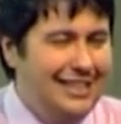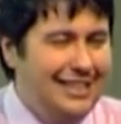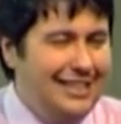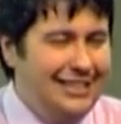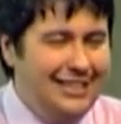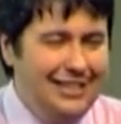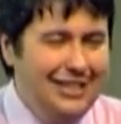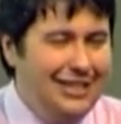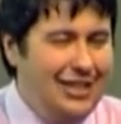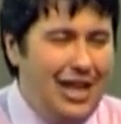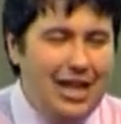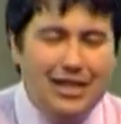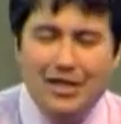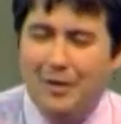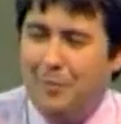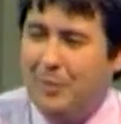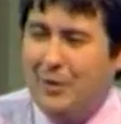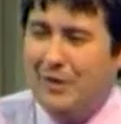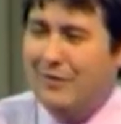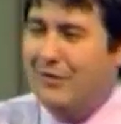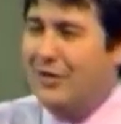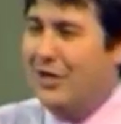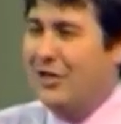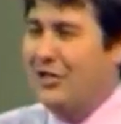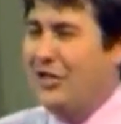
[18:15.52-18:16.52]
Не надо
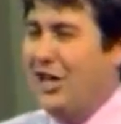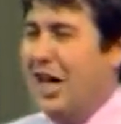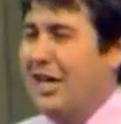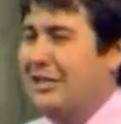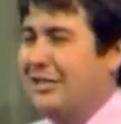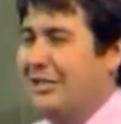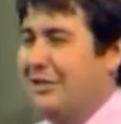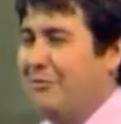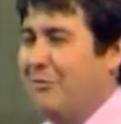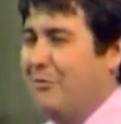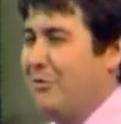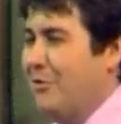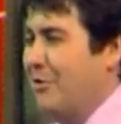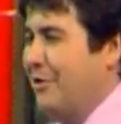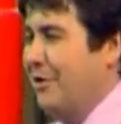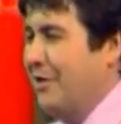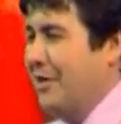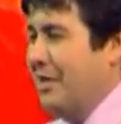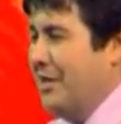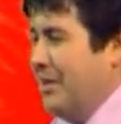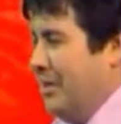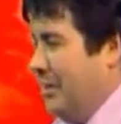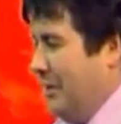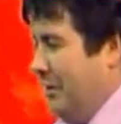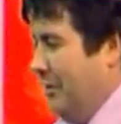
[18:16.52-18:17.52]
превращать его
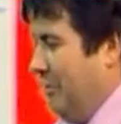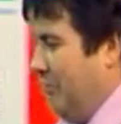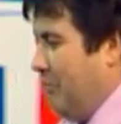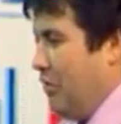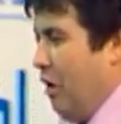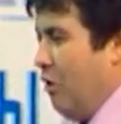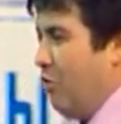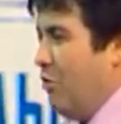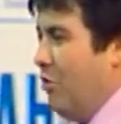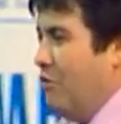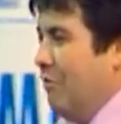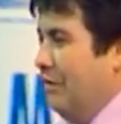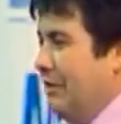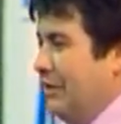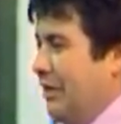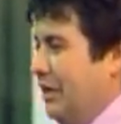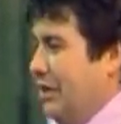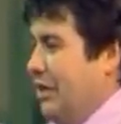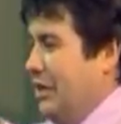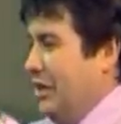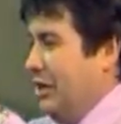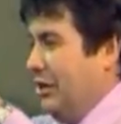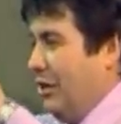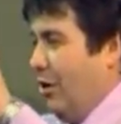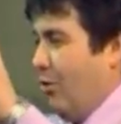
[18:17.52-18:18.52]
а, в какого-то
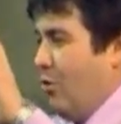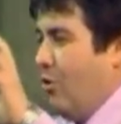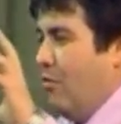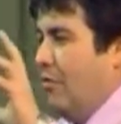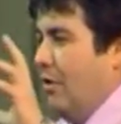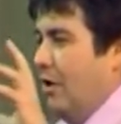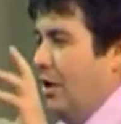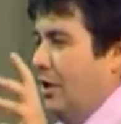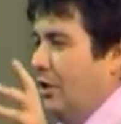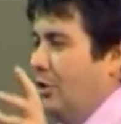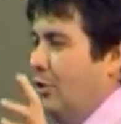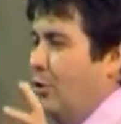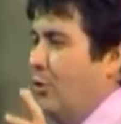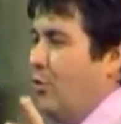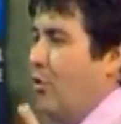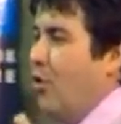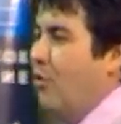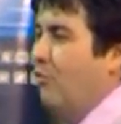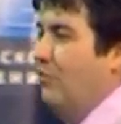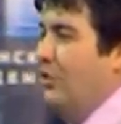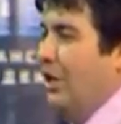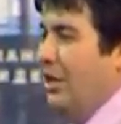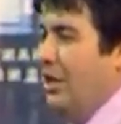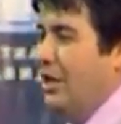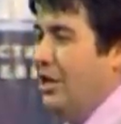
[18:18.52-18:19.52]
такого
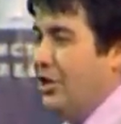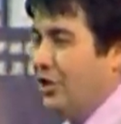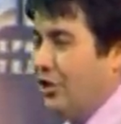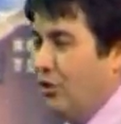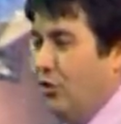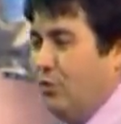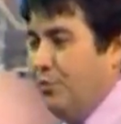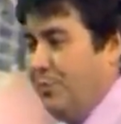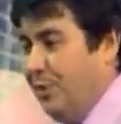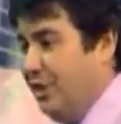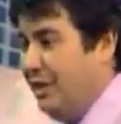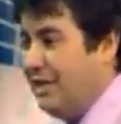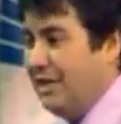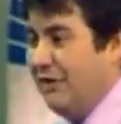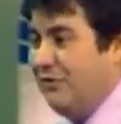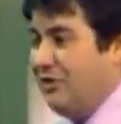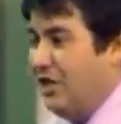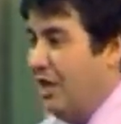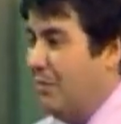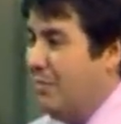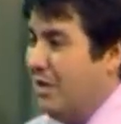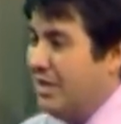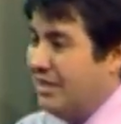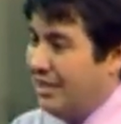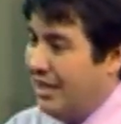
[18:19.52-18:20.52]
духовного личного. Он был со
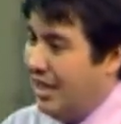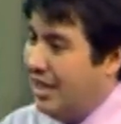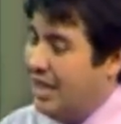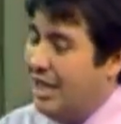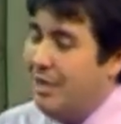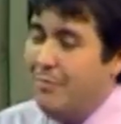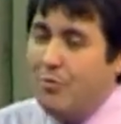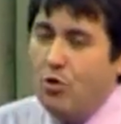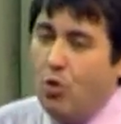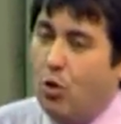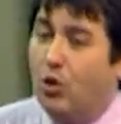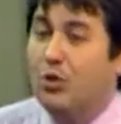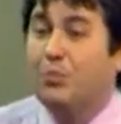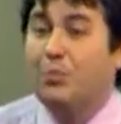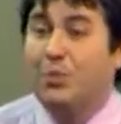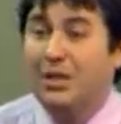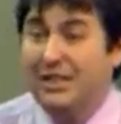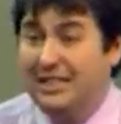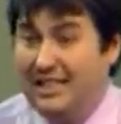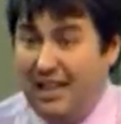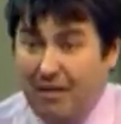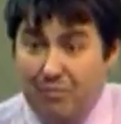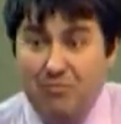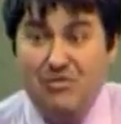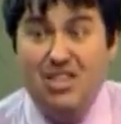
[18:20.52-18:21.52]
всеми остальными, он был
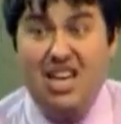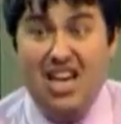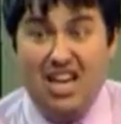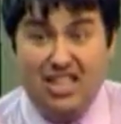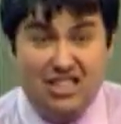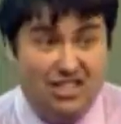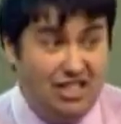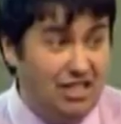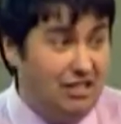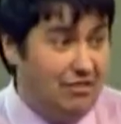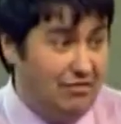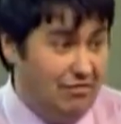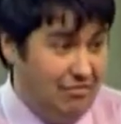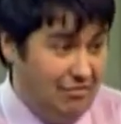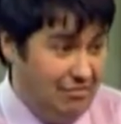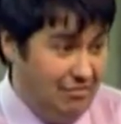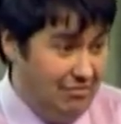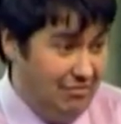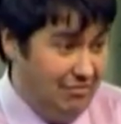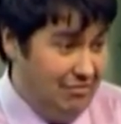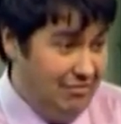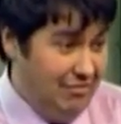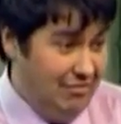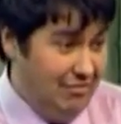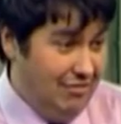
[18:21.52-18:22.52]
там не один.
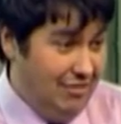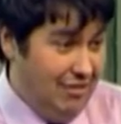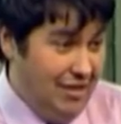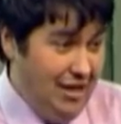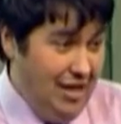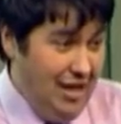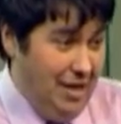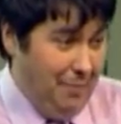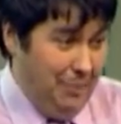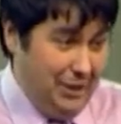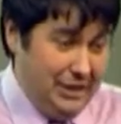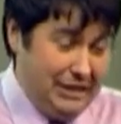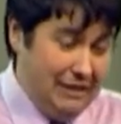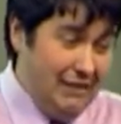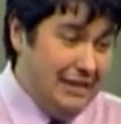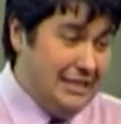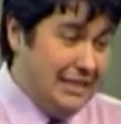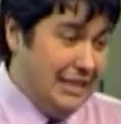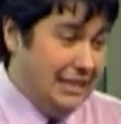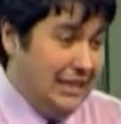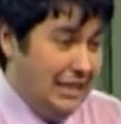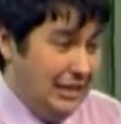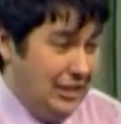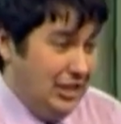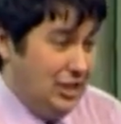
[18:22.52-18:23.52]
Представляете,
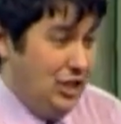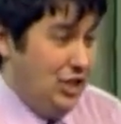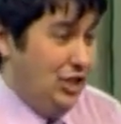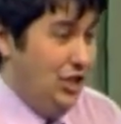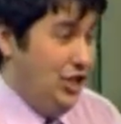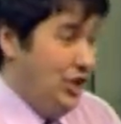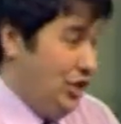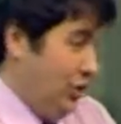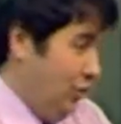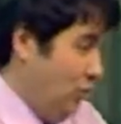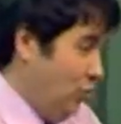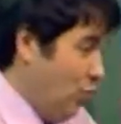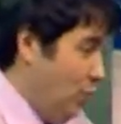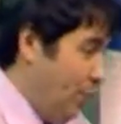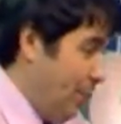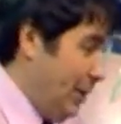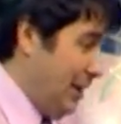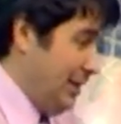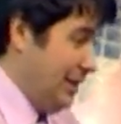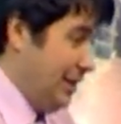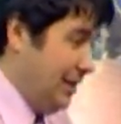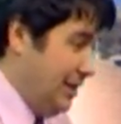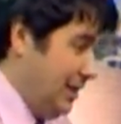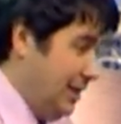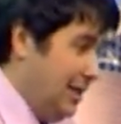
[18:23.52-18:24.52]
когда ты сидишь, группа,
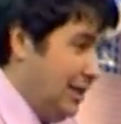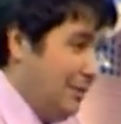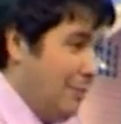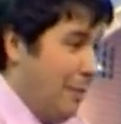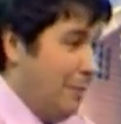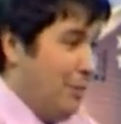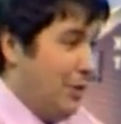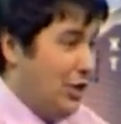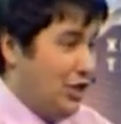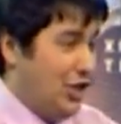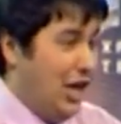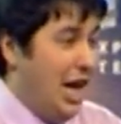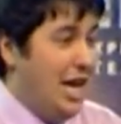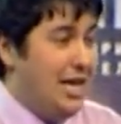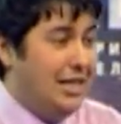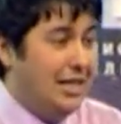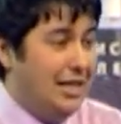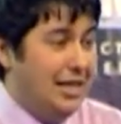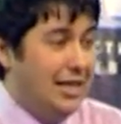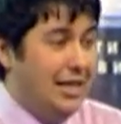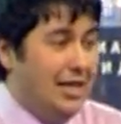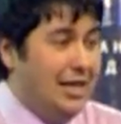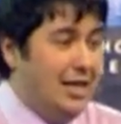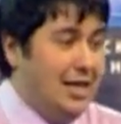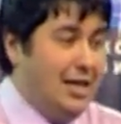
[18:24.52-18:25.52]
где сидит
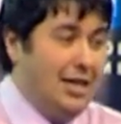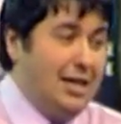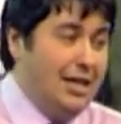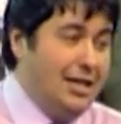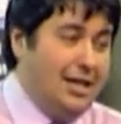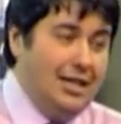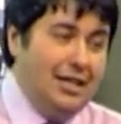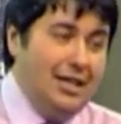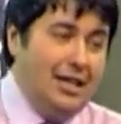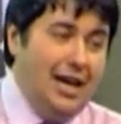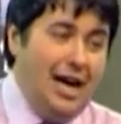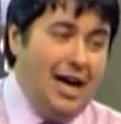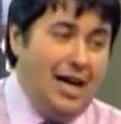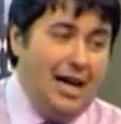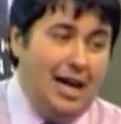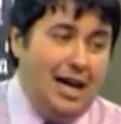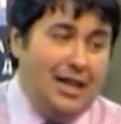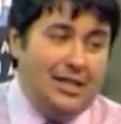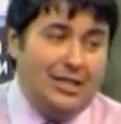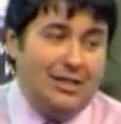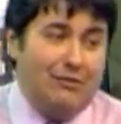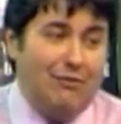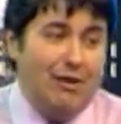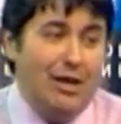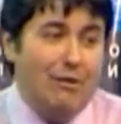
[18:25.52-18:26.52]
попрошайки, а,
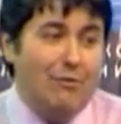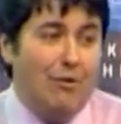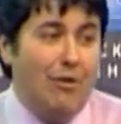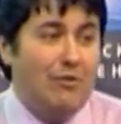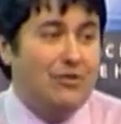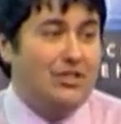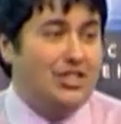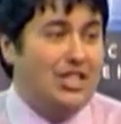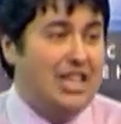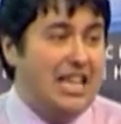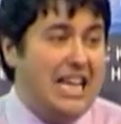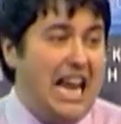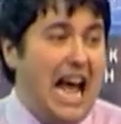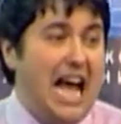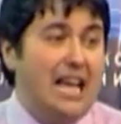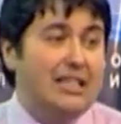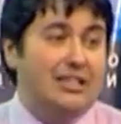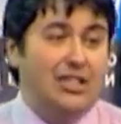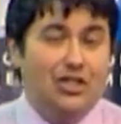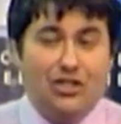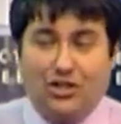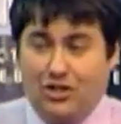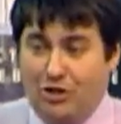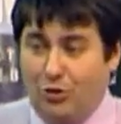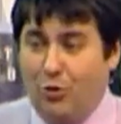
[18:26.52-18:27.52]
от твоего
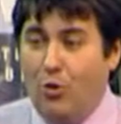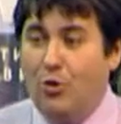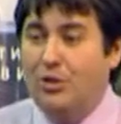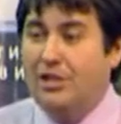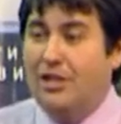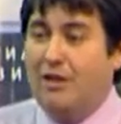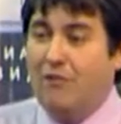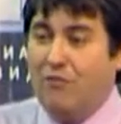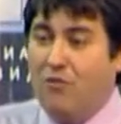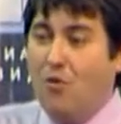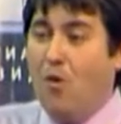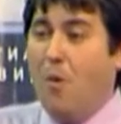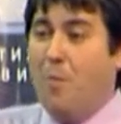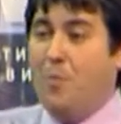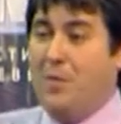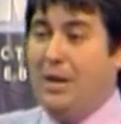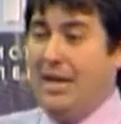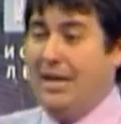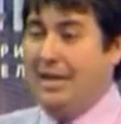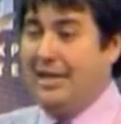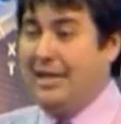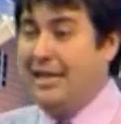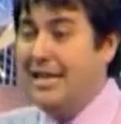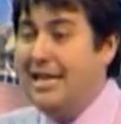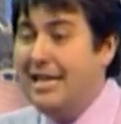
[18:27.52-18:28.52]
взгляда, стона, вопля,
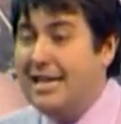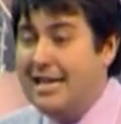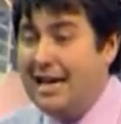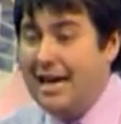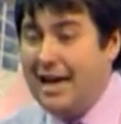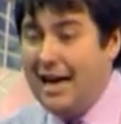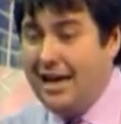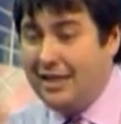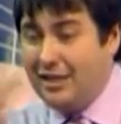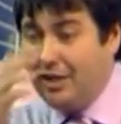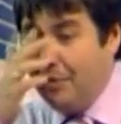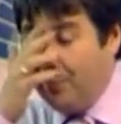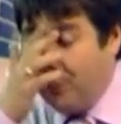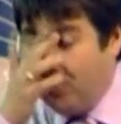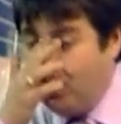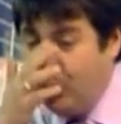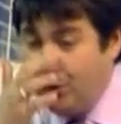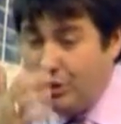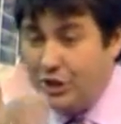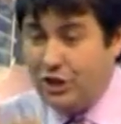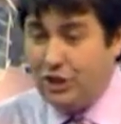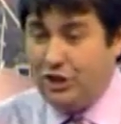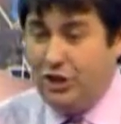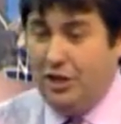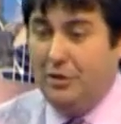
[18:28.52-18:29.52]
крика, как ты
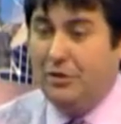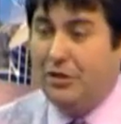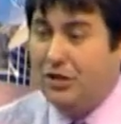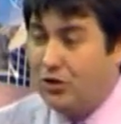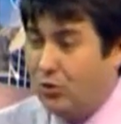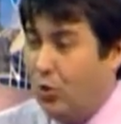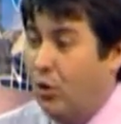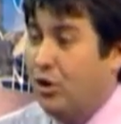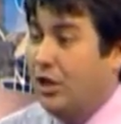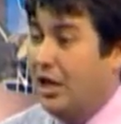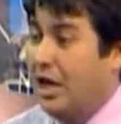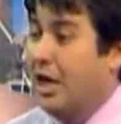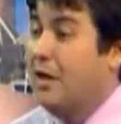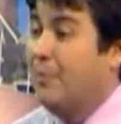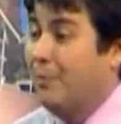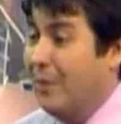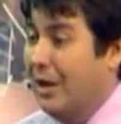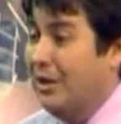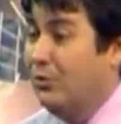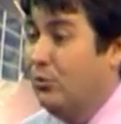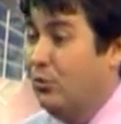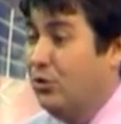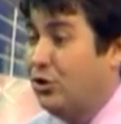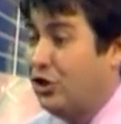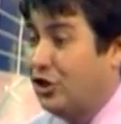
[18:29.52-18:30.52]
просишь, ты столько и
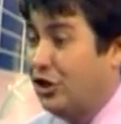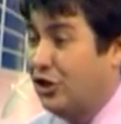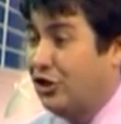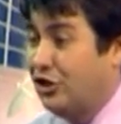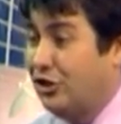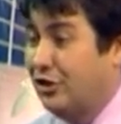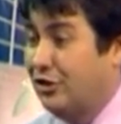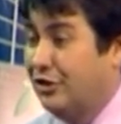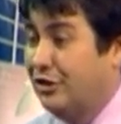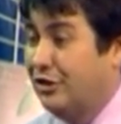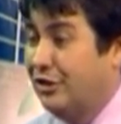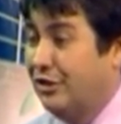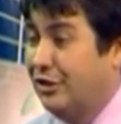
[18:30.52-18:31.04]
получишь.